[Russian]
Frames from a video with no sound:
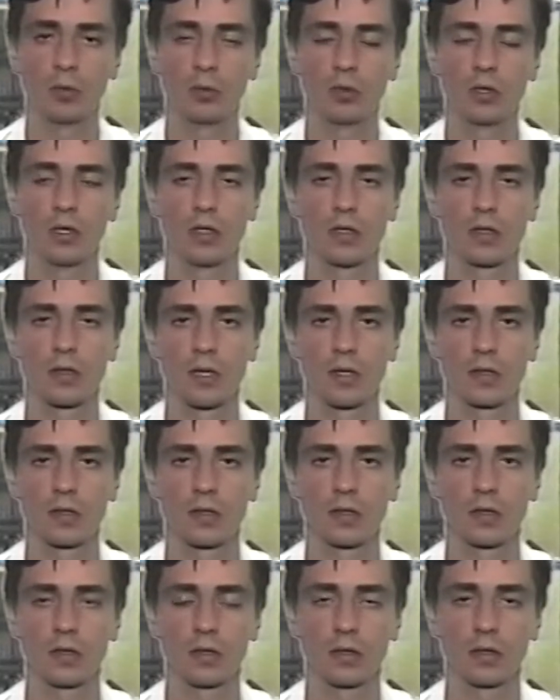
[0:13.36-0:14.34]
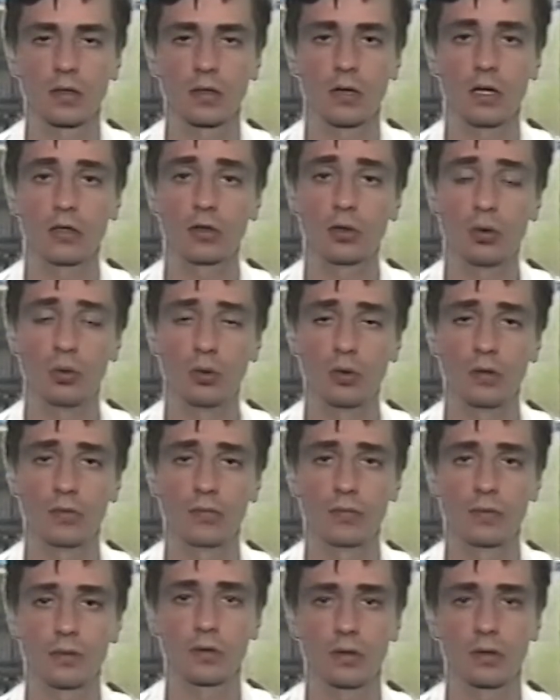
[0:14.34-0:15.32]
утилизации э,
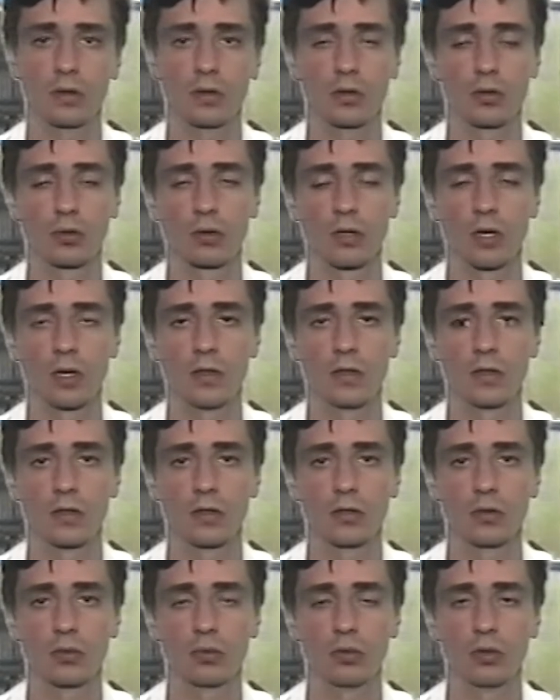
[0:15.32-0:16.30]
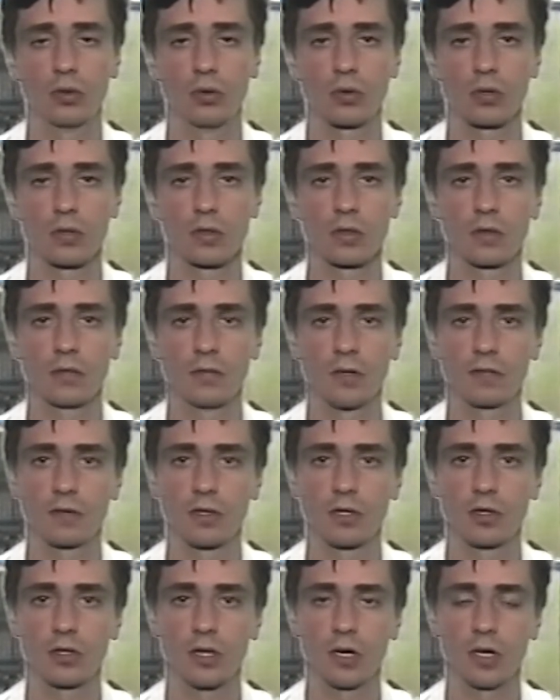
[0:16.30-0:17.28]
отходов журналисты студии Орск ТВ
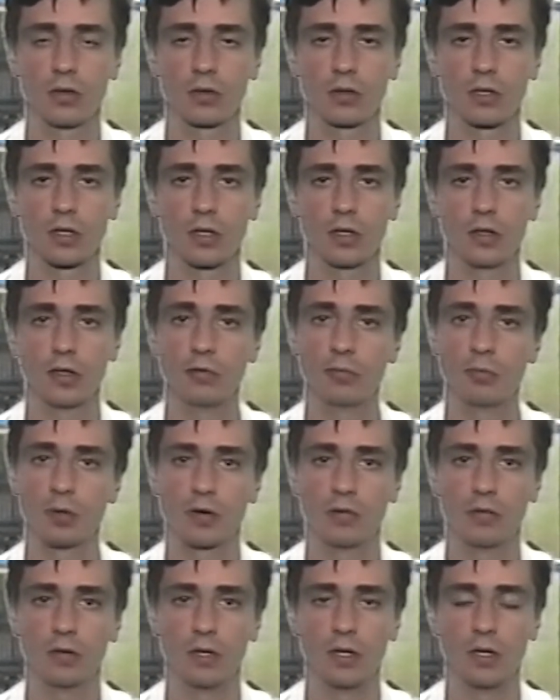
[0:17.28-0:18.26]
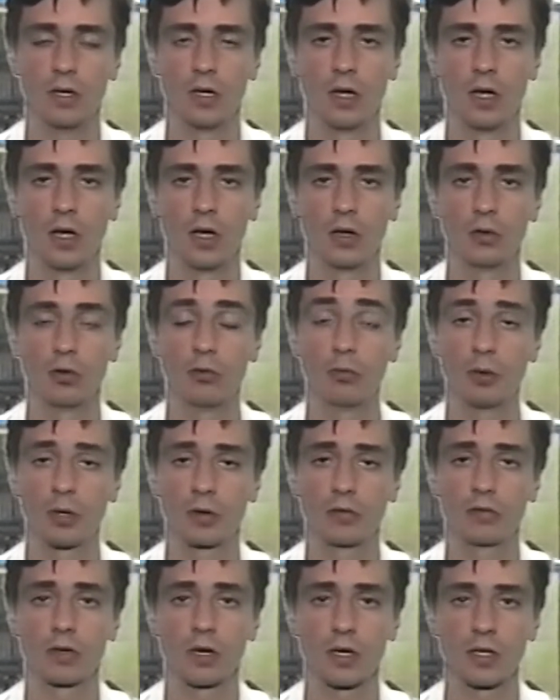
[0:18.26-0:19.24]
встречаются не впервые. Но в
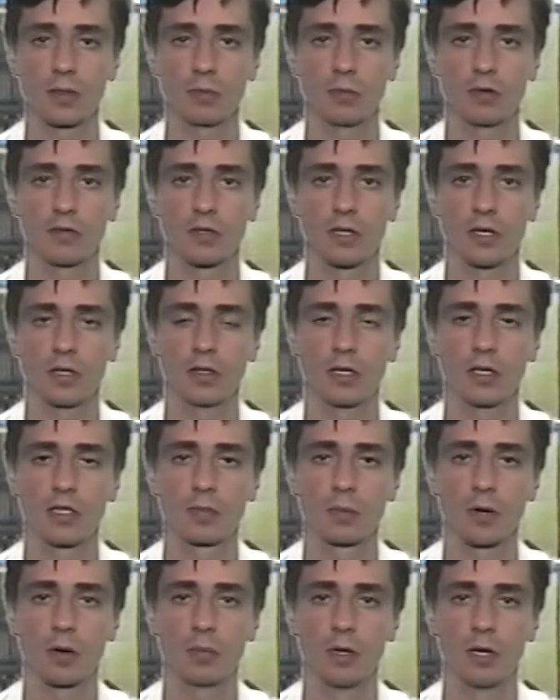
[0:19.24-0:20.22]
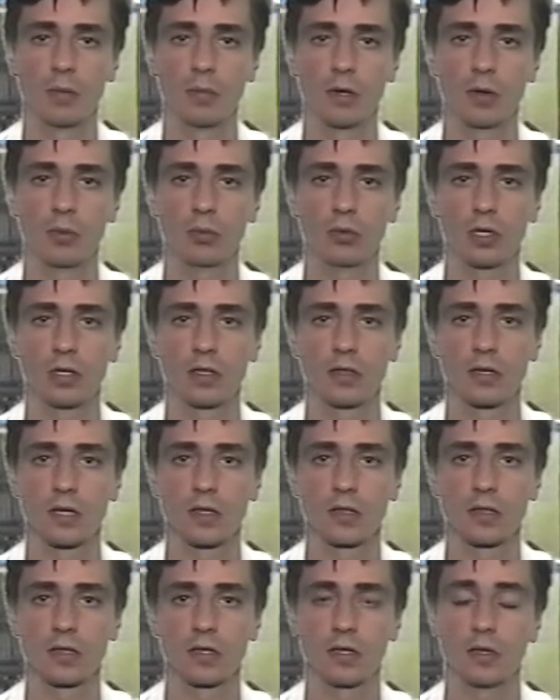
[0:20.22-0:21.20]
первый раз мы встретились с проблемой
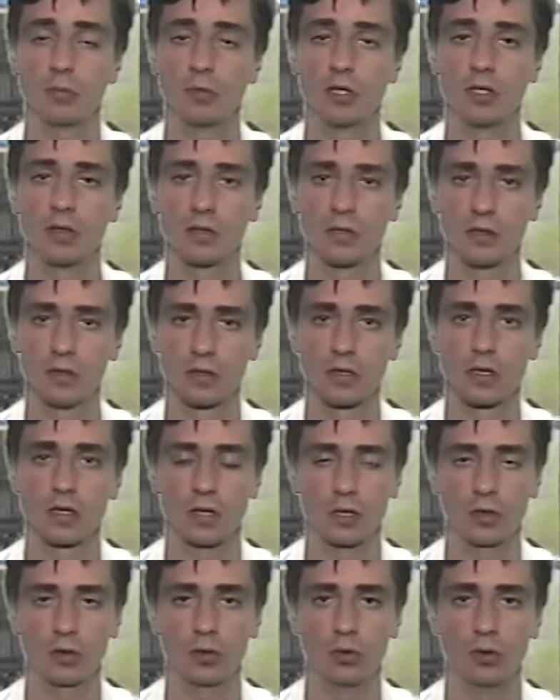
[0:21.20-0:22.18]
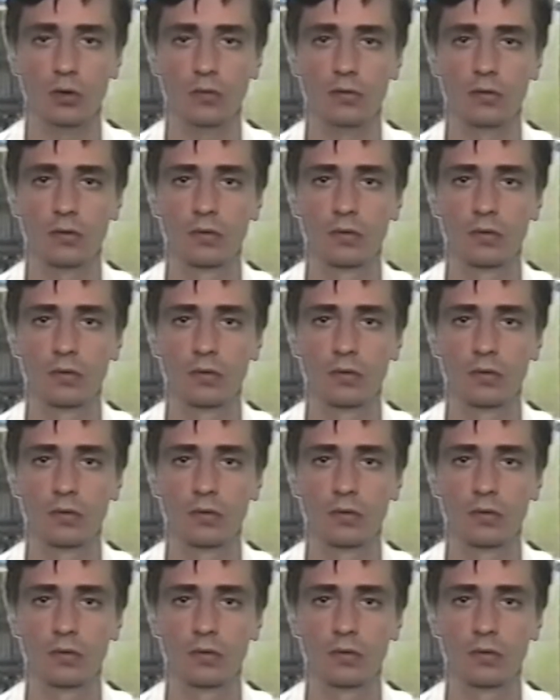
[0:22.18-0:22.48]
утилизации медицинских отходов.